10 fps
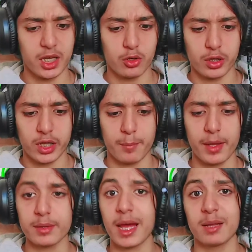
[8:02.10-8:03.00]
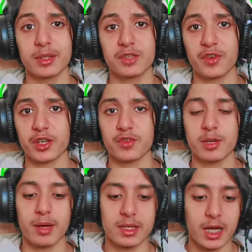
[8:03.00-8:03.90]
ديالو اللعبه هاد الحاله تفرج
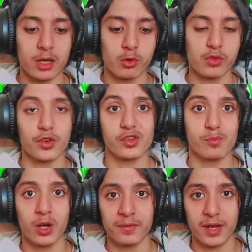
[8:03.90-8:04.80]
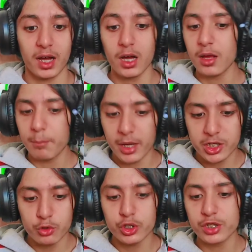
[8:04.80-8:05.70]
في عماد وتفرج في مكافحه ما
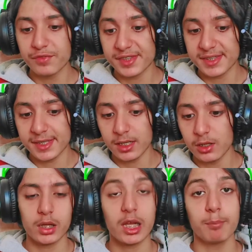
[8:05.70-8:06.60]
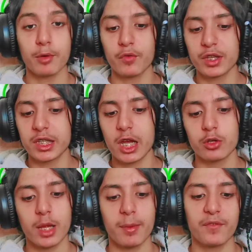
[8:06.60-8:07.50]
يجيوكش نفس ستيل تلقى البروفيل
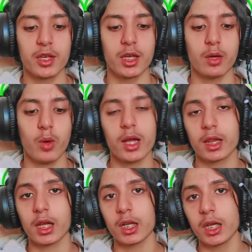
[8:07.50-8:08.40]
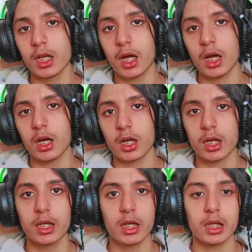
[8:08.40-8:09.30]
ديالو دابا فيه واحد القليله
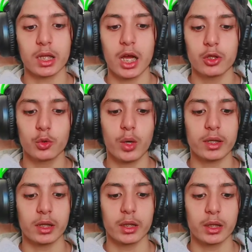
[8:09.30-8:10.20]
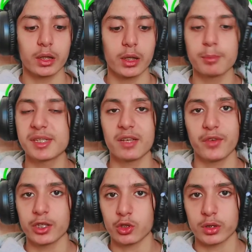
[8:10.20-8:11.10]
القليله تلقى عنده واحد 50
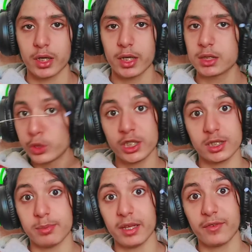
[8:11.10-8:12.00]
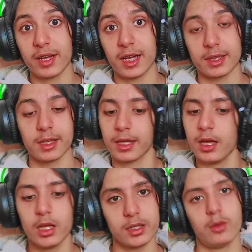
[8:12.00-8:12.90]
فيت شوتري وشي 70 في الكارد
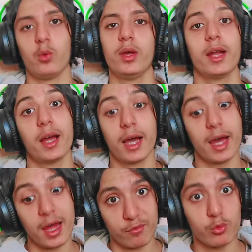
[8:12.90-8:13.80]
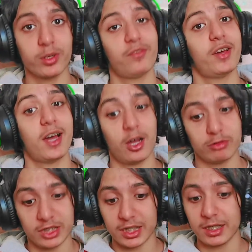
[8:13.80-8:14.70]
اه خويا راه عارف مكافحه
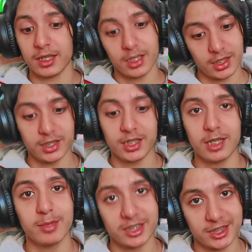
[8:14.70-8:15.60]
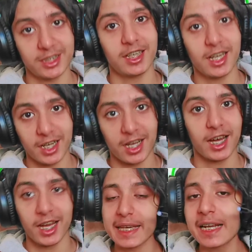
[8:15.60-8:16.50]
عاوتاني آه، هنينا ما هادشي ديالك
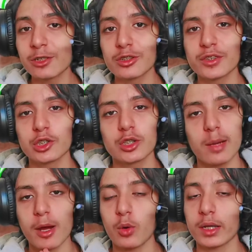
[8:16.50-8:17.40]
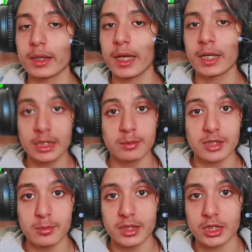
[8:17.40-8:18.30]
هكا كان هذا الفيديو دار معك واحد اللايك لك
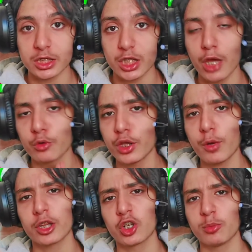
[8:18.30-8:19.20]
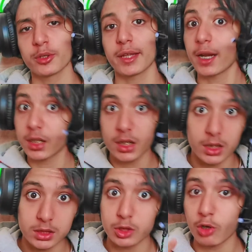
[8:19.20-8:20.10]
مازال ما درتيش لايك ودير واحد الكومونتير راك
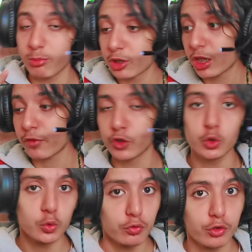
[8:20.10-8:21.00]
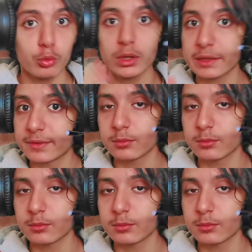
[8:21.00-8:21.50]
لك خصك كومونتير في الاول في الوسط